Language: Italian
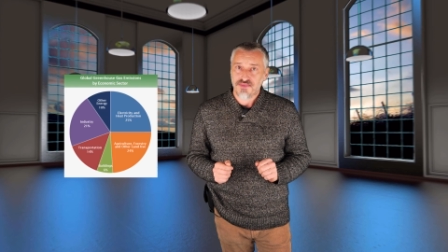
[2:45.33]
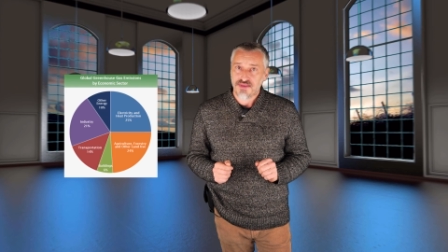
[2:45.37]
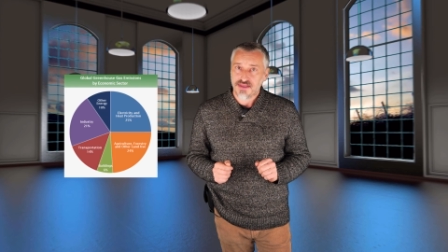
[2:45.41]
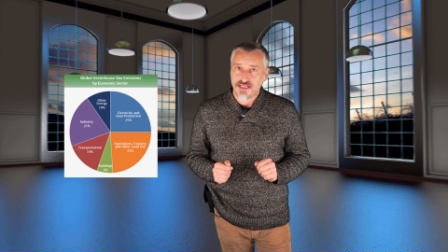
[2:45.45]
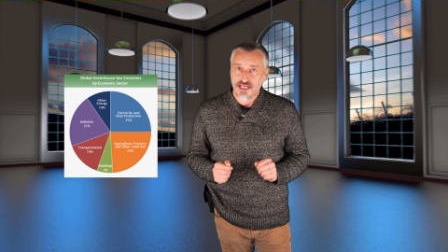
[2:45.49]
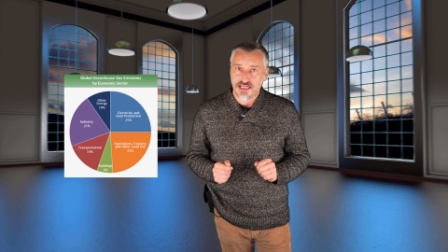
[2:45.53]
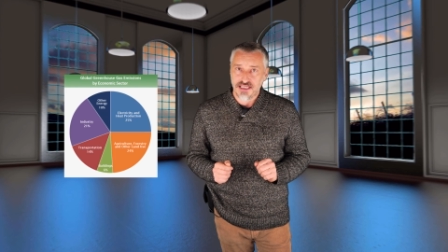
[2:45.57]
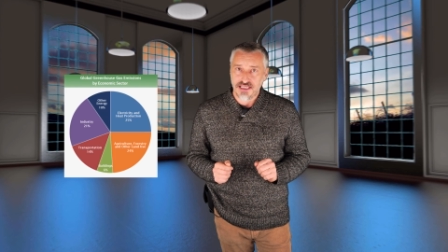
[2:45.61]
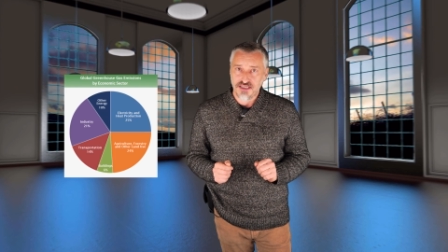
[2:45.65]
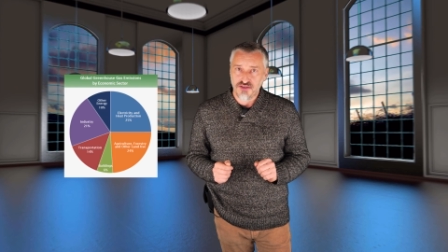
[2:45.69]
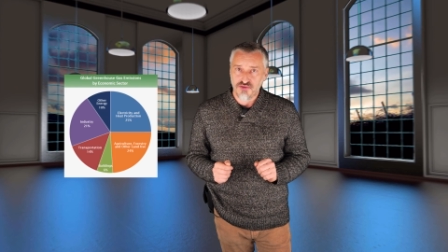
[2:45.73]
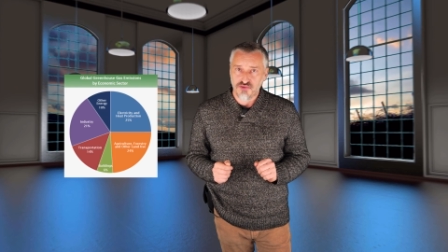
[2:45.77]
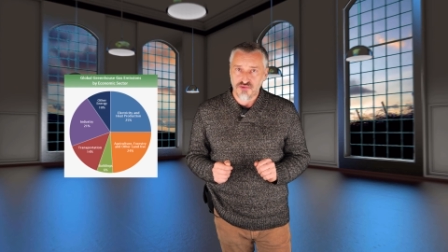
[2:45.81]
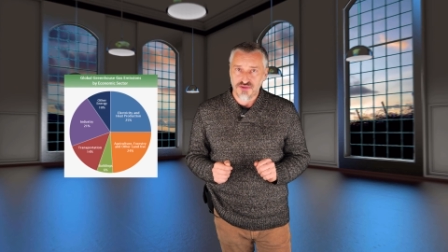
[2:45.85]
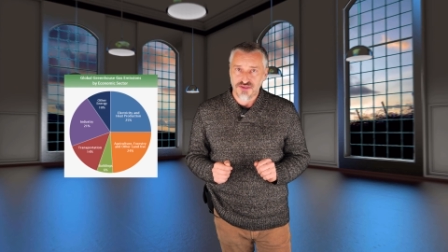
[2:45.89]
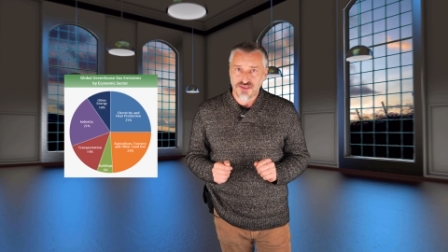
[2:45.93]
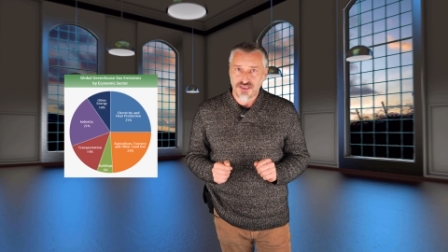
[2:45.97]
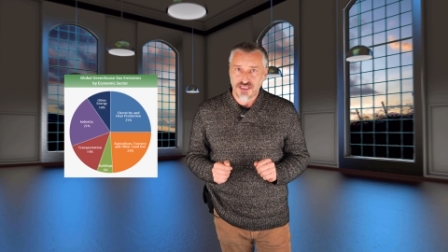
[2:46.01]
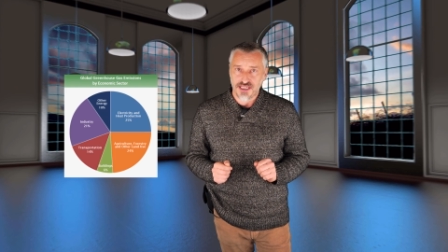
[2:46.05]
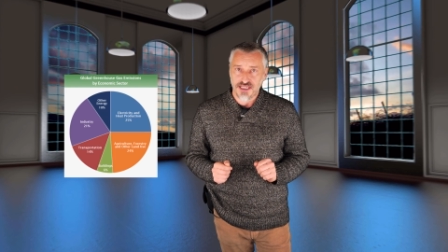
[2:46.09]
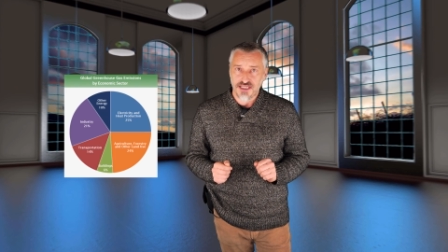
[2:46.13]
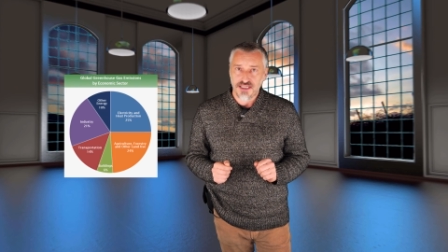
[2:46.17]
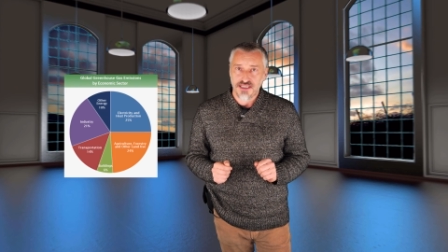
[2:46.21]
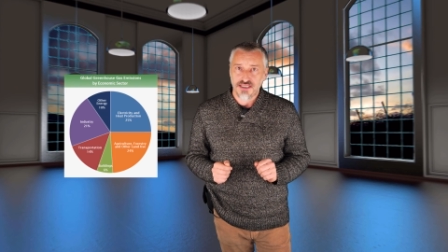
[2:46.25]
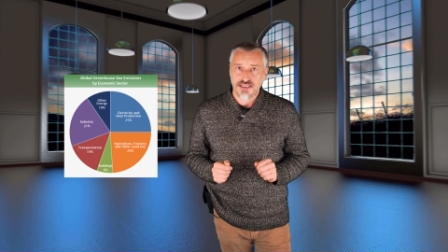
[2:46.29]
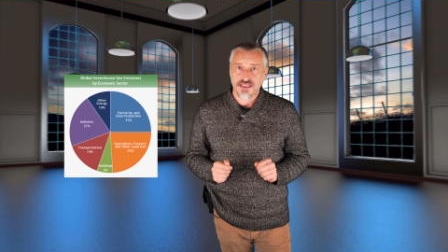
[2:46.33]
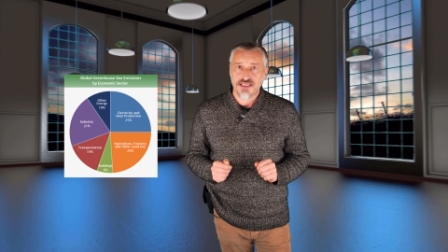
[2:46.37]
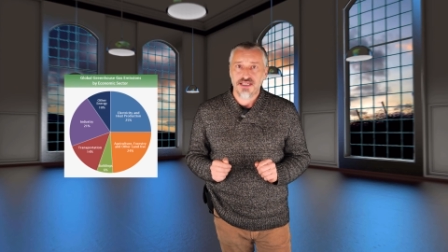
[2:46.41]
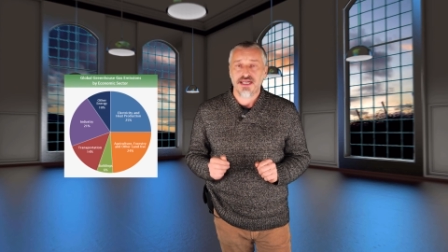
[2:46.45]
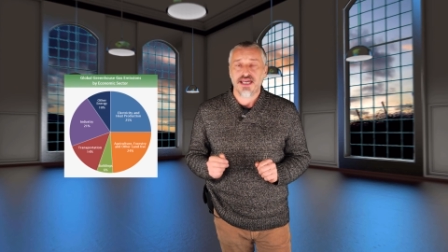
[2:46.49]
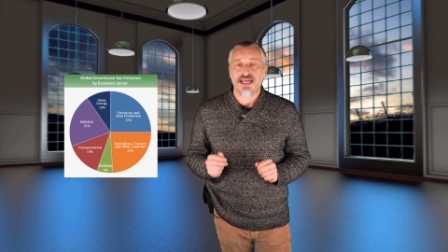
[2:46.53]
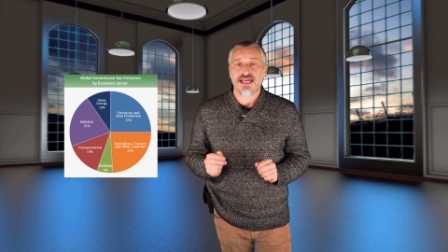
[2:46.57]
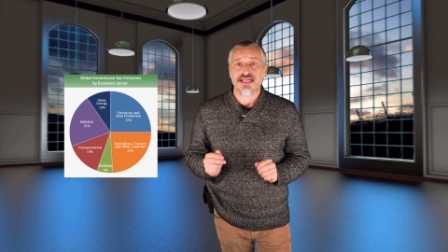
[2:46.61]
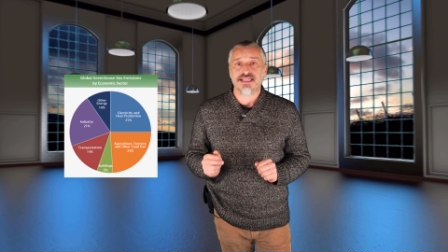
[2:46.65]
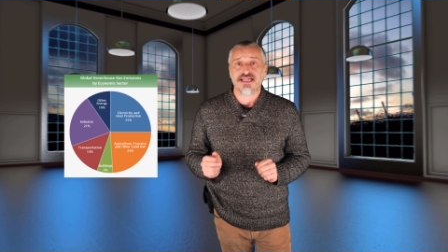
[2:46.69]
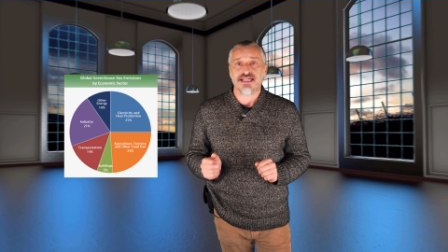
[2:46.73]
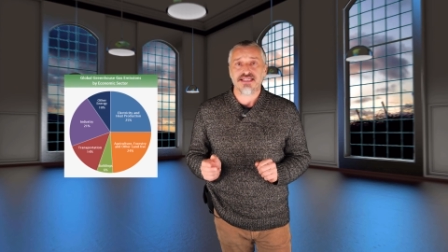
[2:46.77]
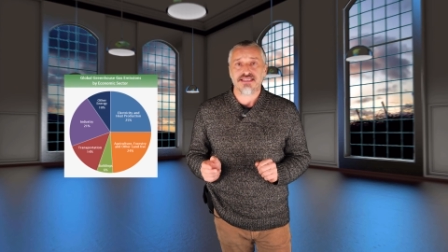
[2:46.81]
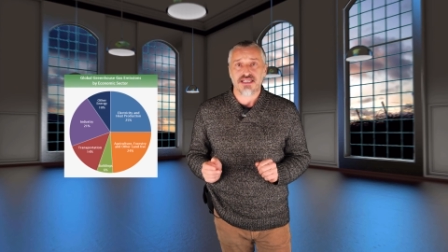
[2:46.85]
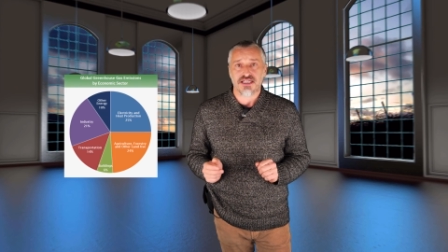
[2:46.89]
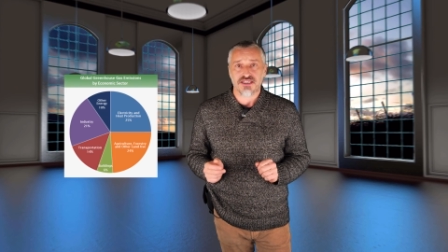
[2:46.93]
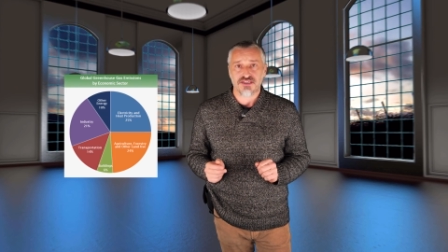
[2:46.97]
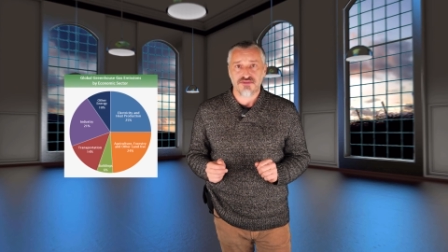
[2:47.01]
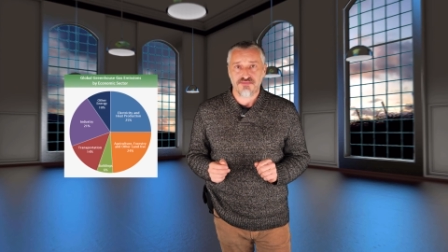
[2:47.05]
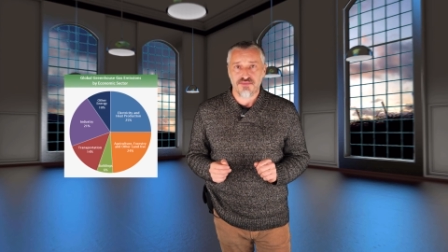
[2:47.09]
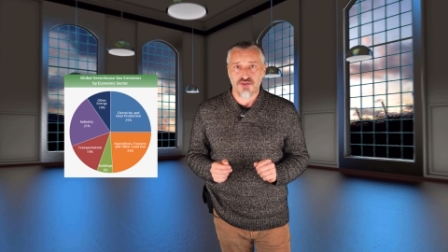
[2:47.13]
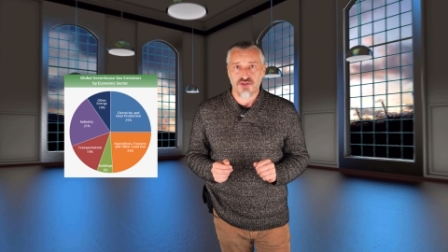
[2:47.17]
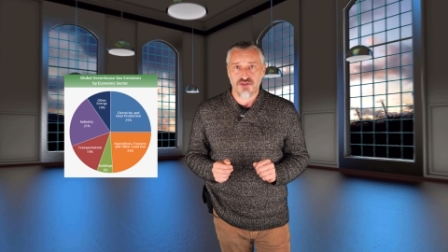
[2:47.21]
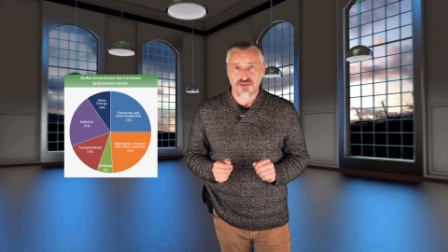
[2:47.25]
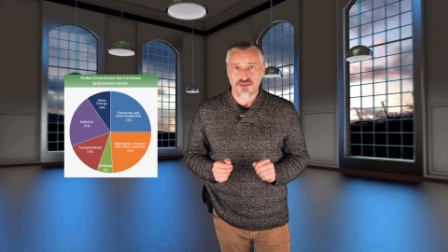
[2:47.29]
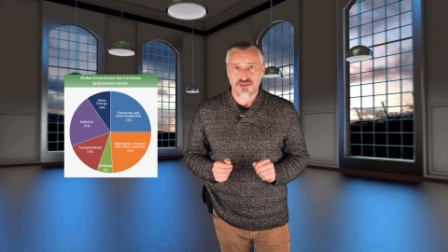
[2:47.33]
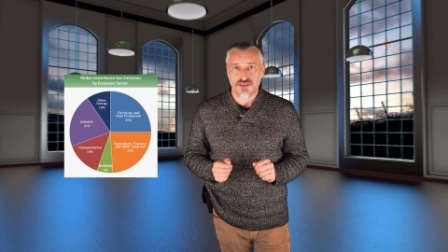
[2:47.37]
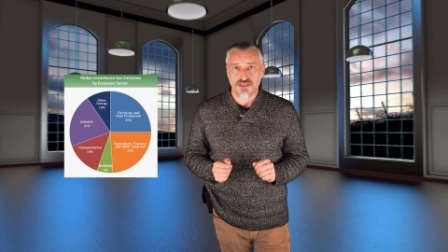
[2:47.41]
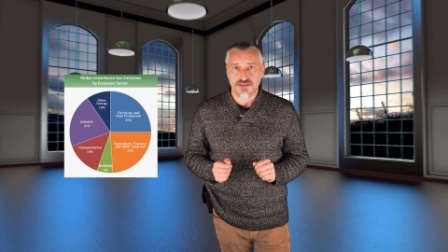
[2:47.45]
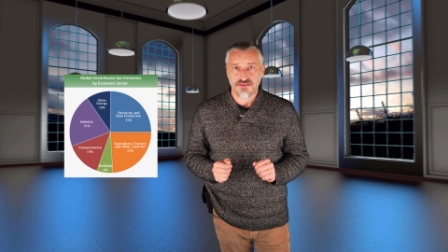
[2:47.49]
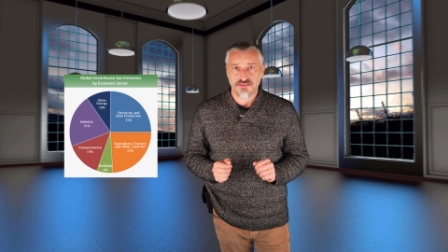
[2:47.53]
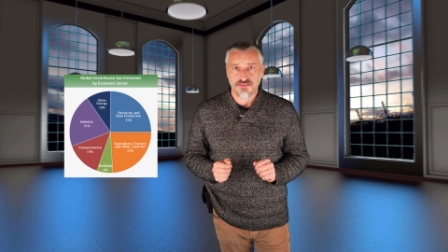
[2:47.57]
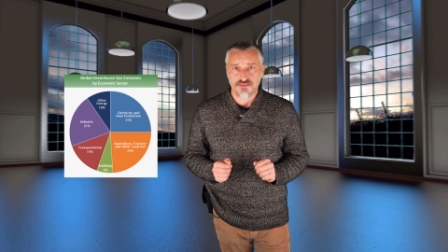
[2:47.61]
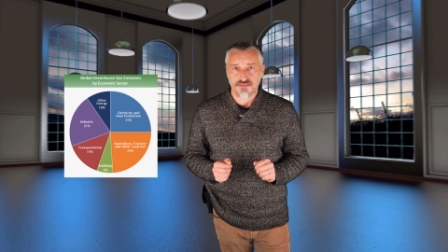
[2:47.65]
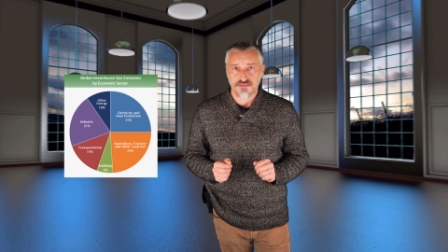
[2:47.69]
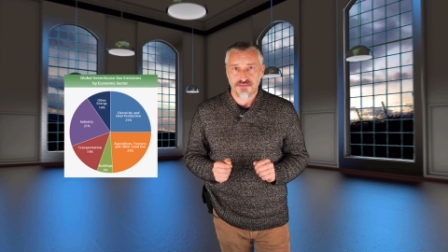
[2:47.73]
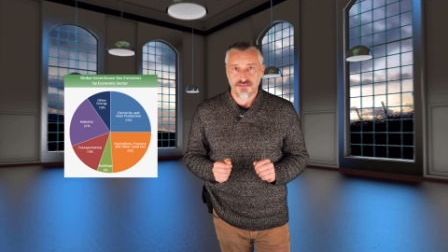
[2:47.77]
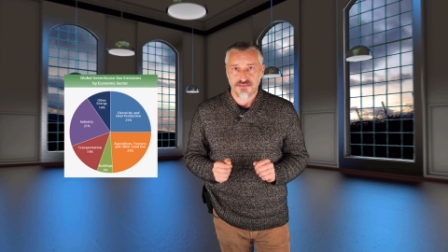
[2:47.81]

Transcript: dall'industria e dai trasporti.